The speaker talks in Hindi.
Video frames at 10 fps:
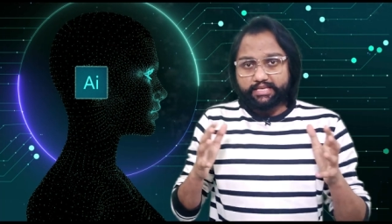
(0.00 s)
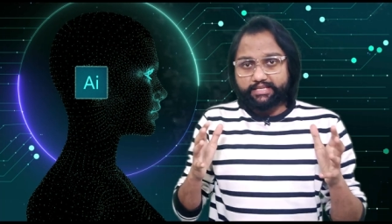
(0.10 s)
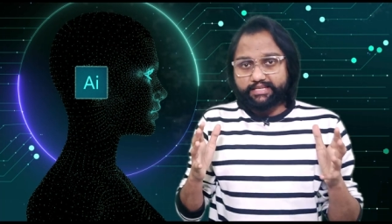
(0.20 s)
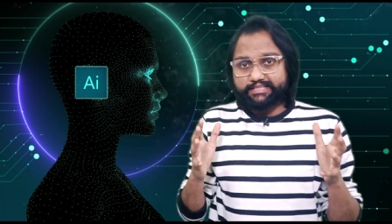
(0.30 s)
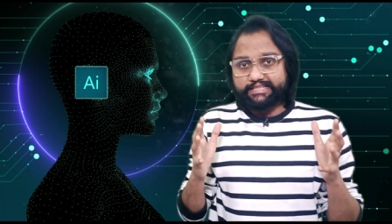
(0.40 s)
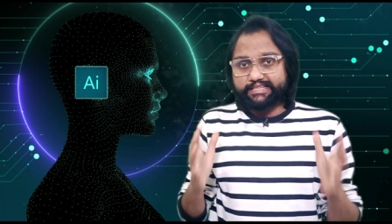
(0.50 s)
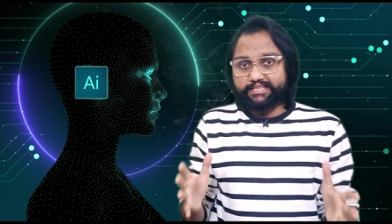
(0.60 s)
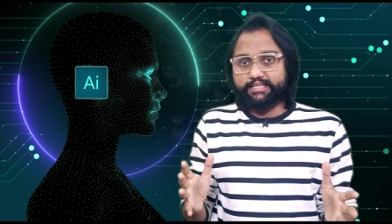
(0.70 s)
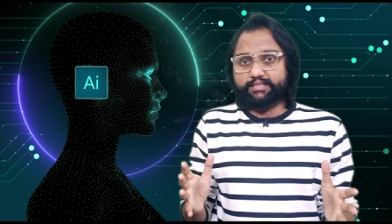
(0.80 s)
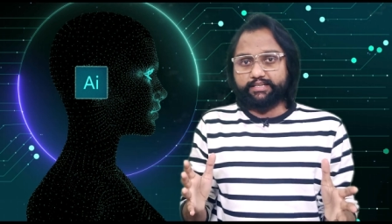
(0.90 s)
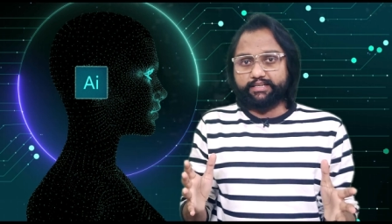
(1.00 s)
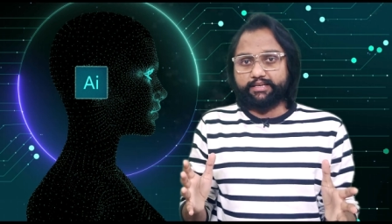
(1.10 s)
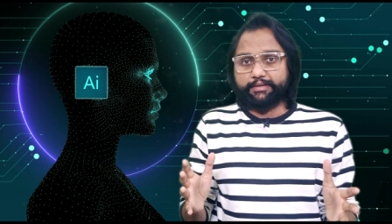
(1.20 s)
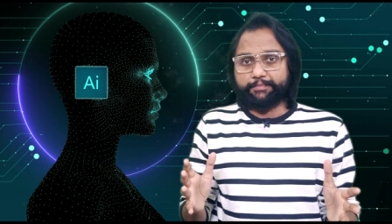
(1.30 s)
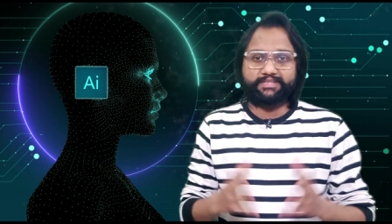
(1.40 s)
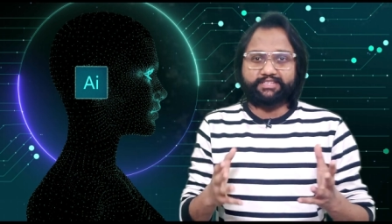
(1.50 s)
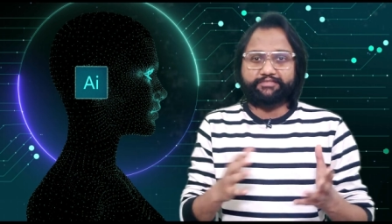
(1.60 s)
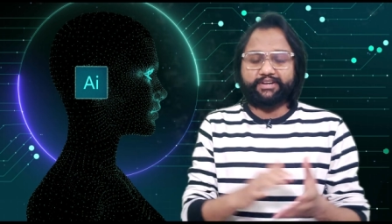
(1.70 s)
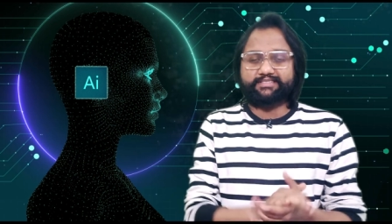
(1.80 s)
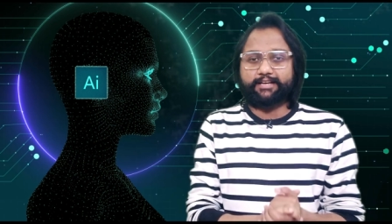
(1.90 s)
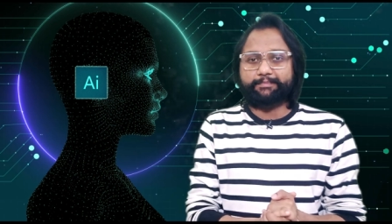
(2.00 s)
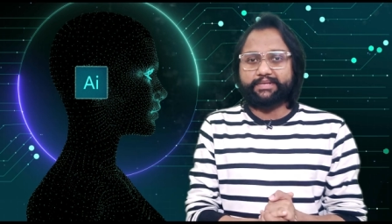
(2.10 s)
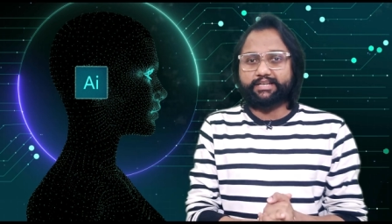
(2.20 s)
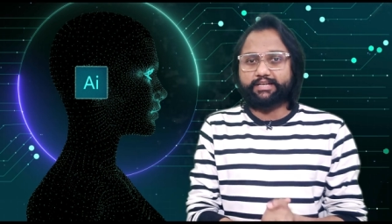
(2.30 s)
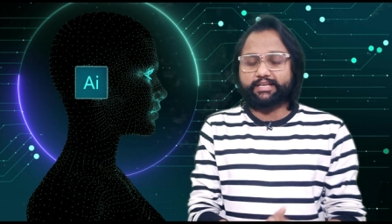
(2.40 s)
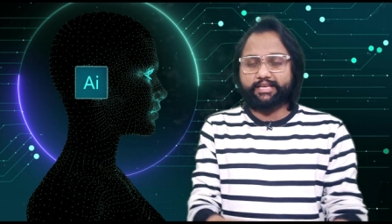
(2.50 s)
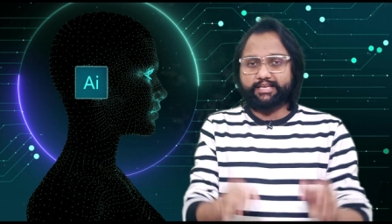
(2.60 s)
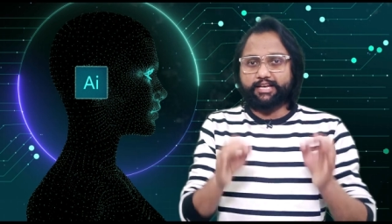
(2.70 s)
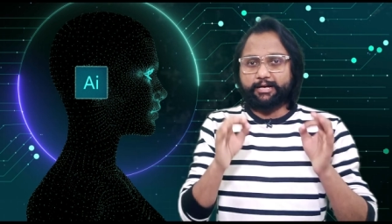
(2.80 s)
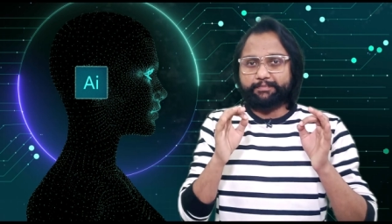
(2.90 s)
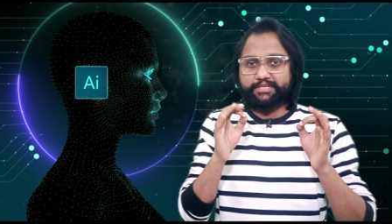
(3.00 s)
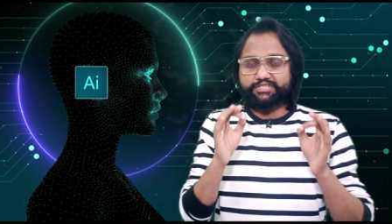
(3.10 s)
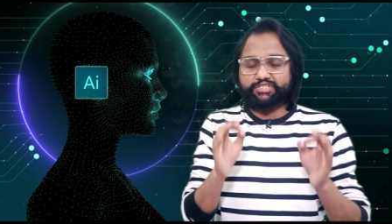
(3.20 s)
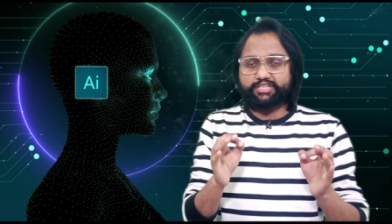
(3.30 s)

या ये रियल लिंक है बेसिकली फ्रेंड्स आपने करना क्या है आपने